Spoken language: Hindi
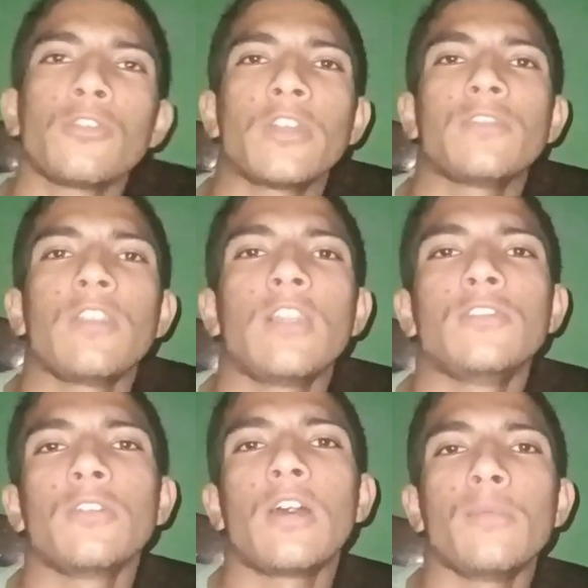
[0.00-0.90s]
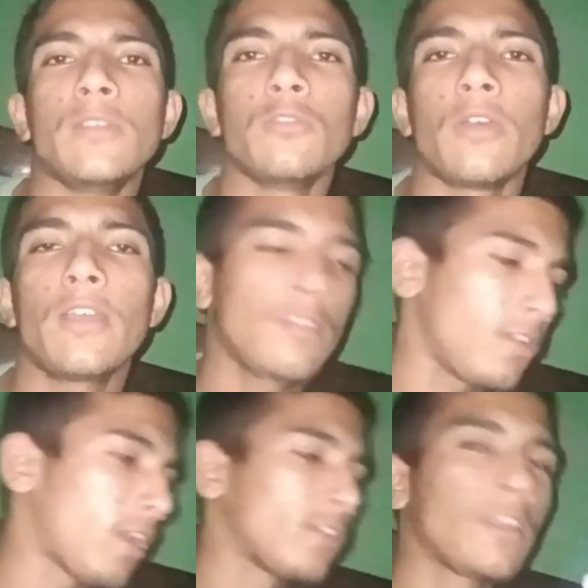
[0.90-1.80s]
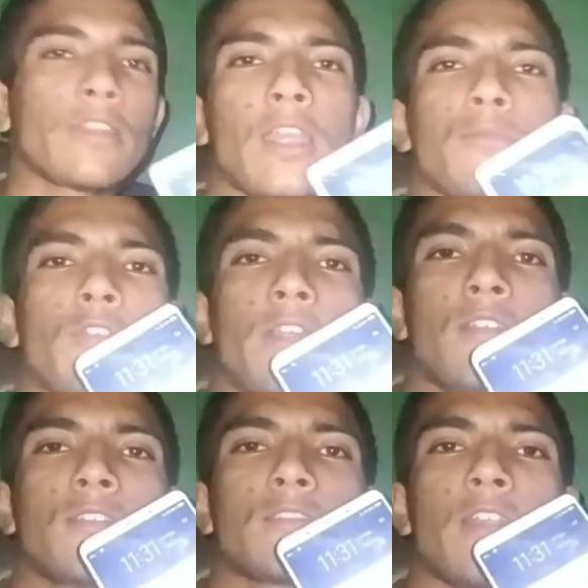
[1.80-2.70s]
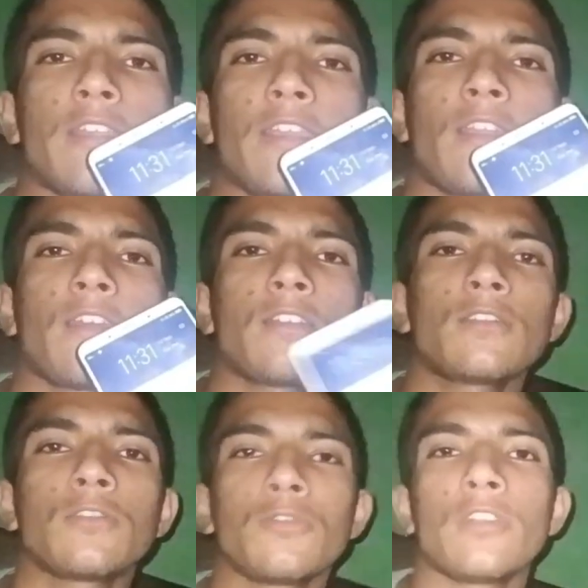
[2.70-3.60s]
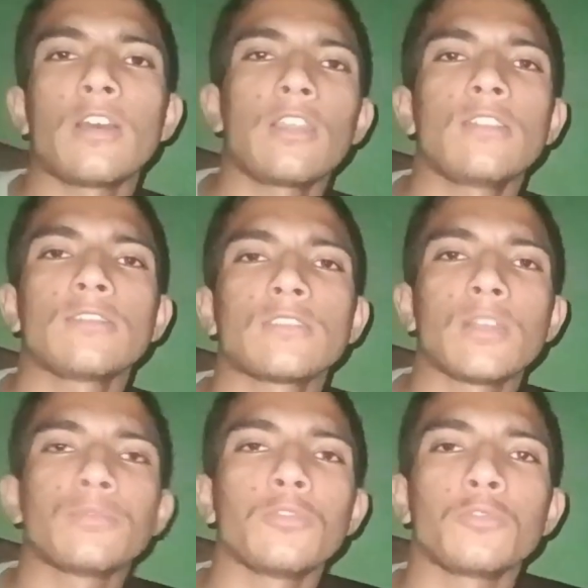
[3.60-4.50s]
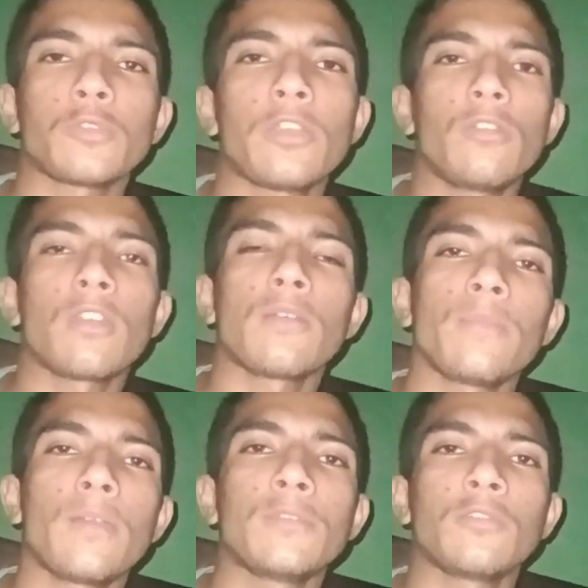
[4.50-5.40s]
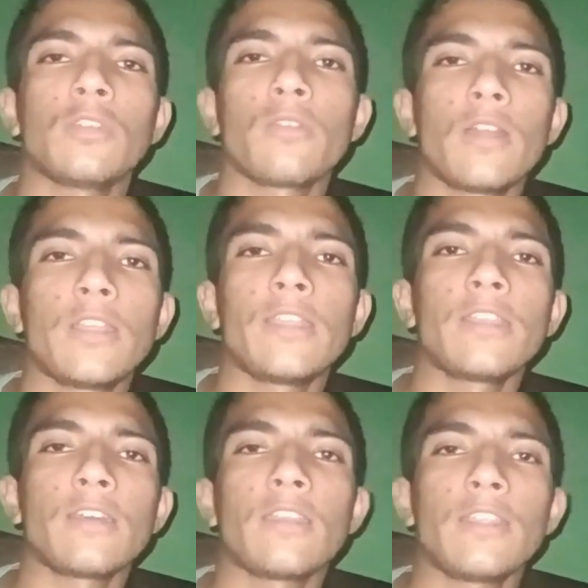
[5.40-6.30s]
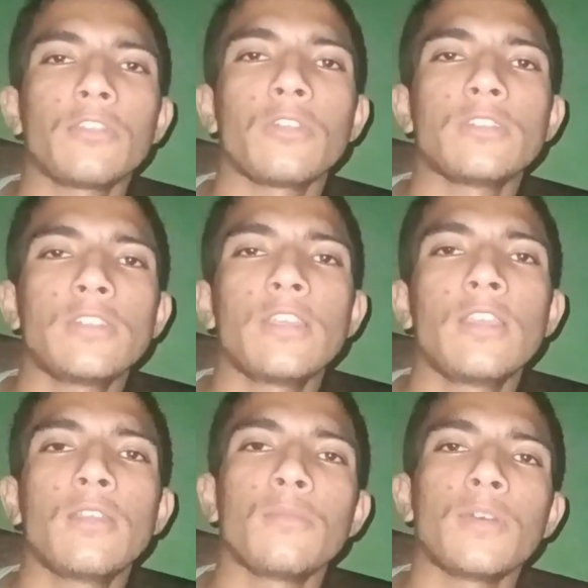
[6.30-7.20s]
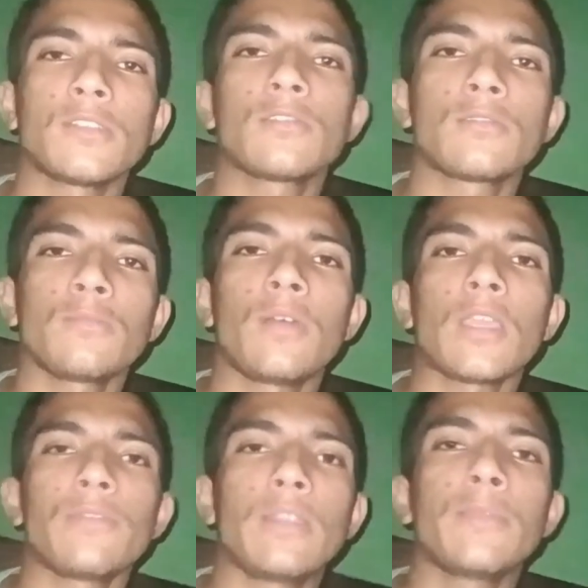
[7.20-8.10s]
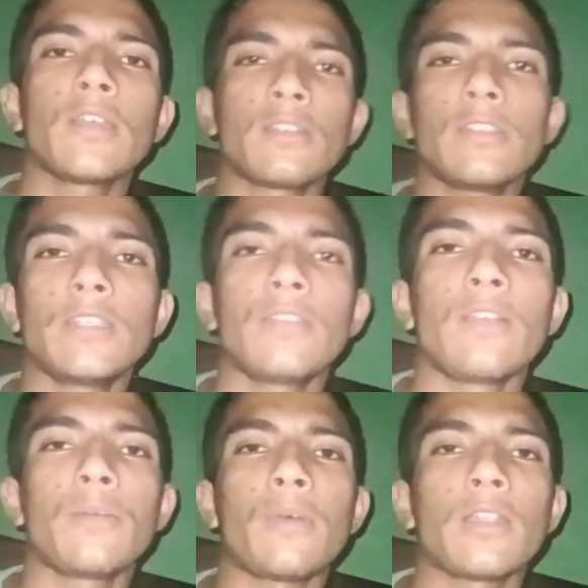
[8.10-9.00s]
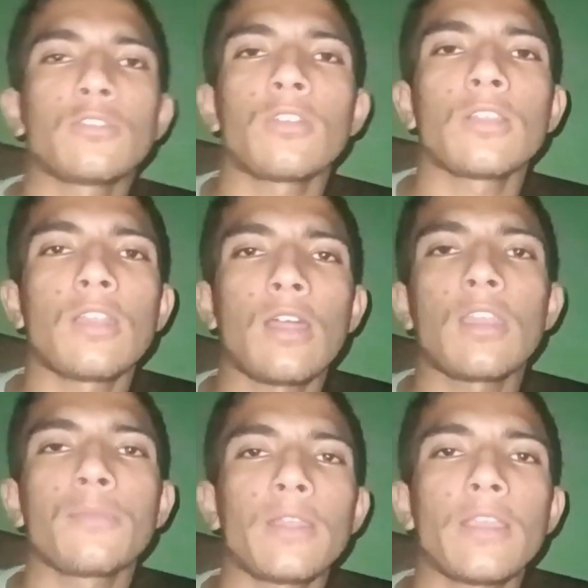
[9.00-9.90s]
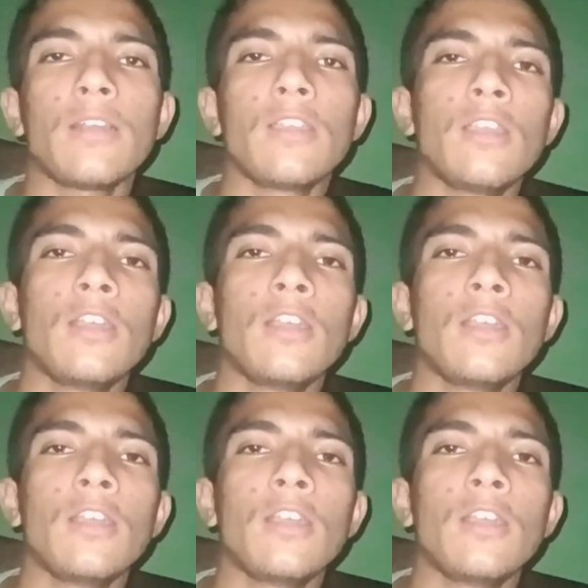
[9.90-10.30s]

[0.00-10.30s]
तो भाई फिलहाल जो अभी जो है रात के टाइम हो रहा है साढ़े ग्यारह तो फिलहाल सब सो चुके हैं और अब मैं भी सो जाऊँगा एडिटिंग करनी है थोड़ी सी बस बाकी वाली मैं कर दी ये वाला पार्ट थोड़ा डालना पड़ेगा